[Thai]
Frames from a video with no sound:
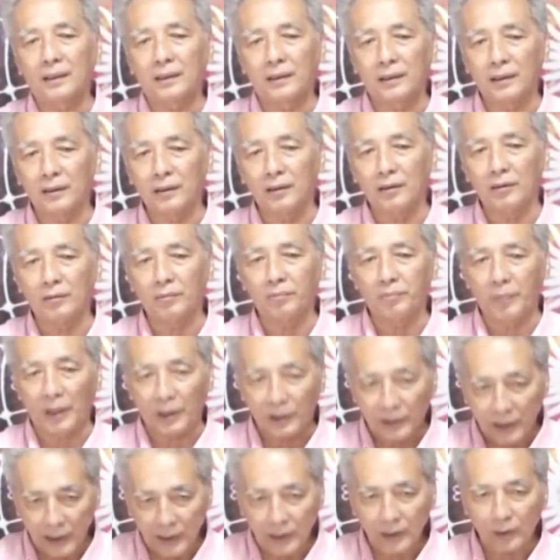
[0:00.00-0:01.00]
ที่เป็น
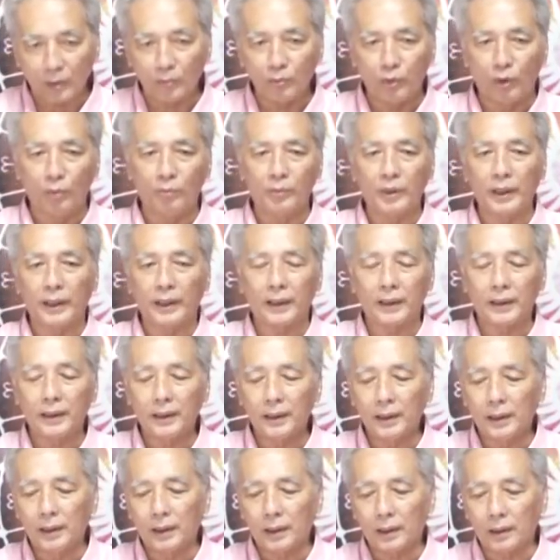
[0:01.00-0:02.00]
เคสของผมเอง
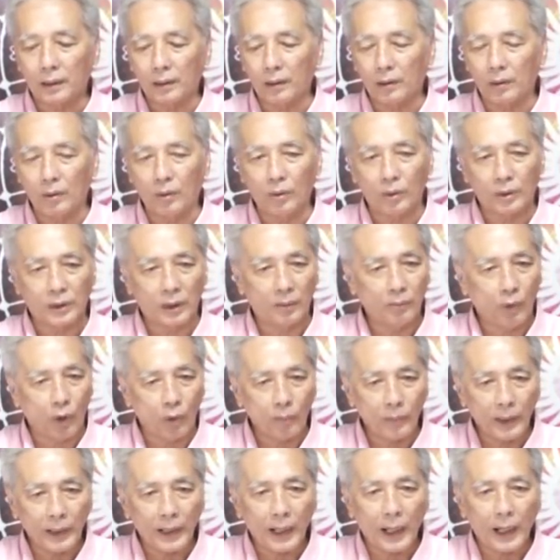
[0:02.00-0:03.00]
ก็คงจะบอก
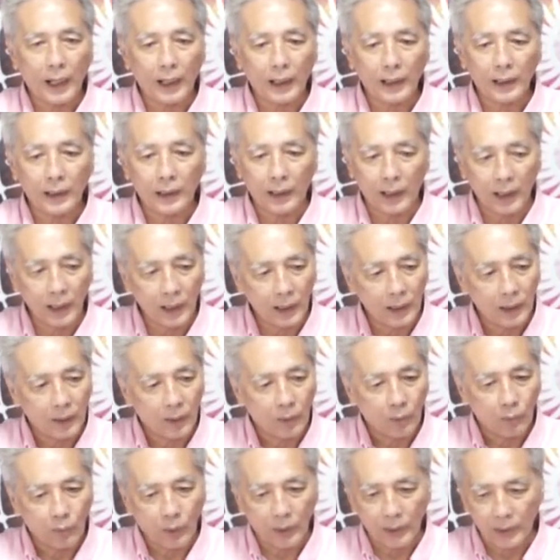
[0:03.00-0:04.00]
ไม่ได้นะฮะ
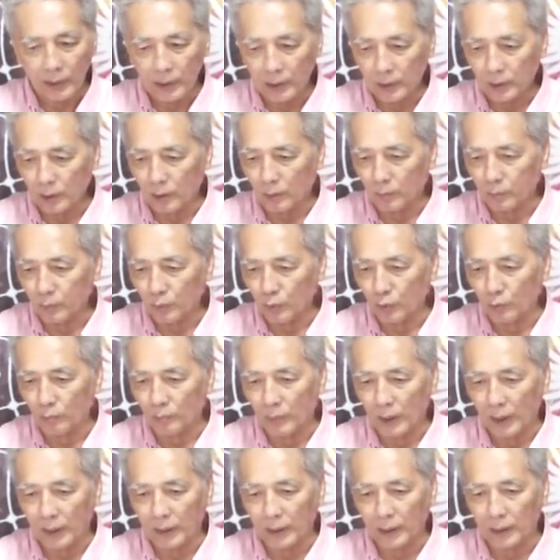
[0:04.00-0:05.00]
วันนี้ก็พูด
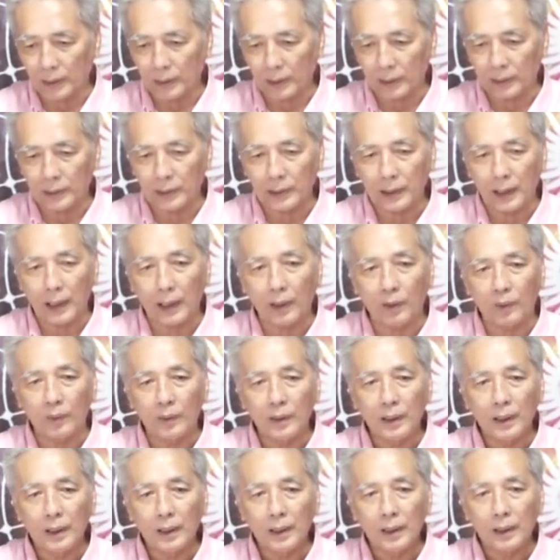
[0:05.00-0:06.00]
มาอย่างนี้แล้ว
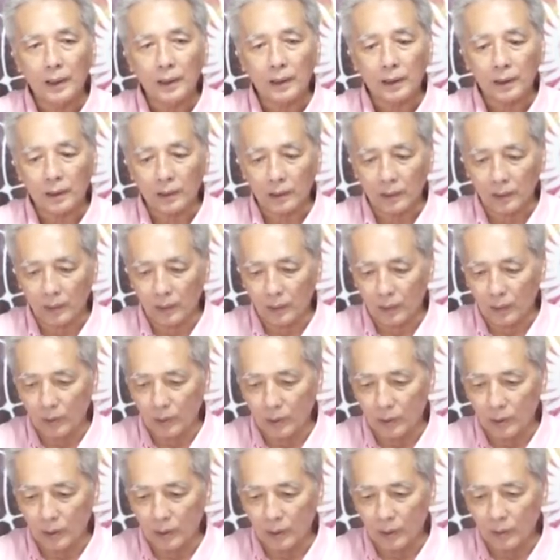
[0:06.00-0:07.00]
ก็
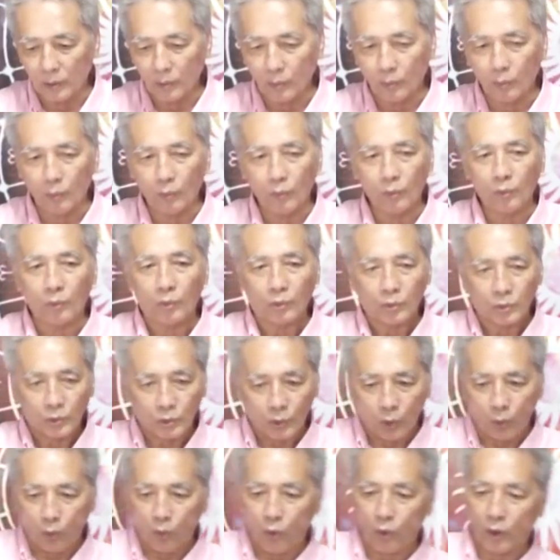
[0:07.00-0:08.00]

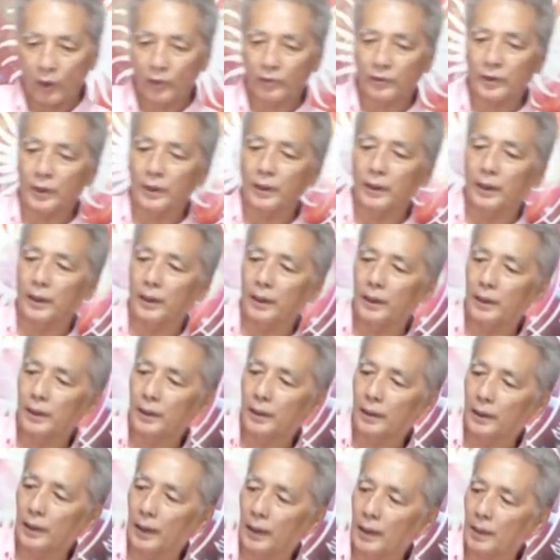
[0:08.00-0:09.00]
โชว์กันซะเลย
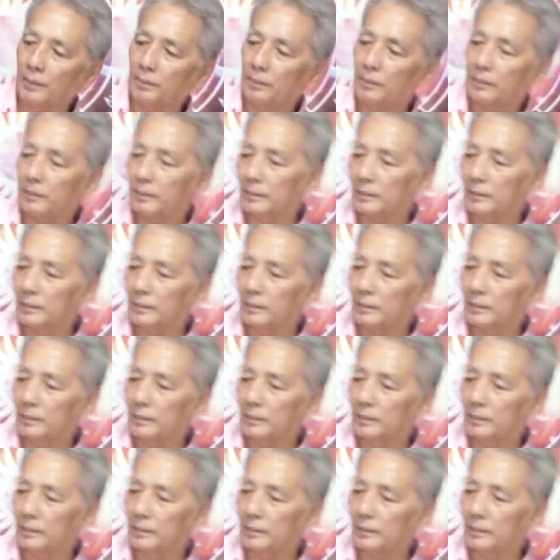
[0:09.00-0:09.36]
นะครับ